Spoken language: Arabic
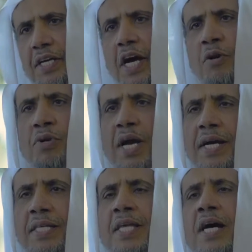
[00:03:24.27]
كان
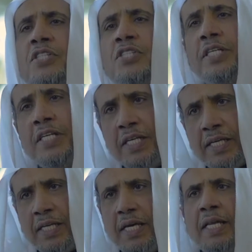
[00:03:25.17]
هناك
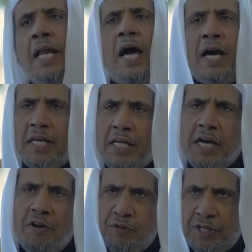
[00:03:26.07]
تأصيل
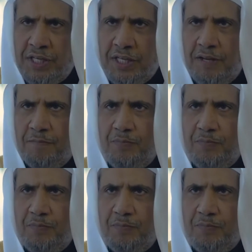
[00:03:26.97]
للعقلية الفقهية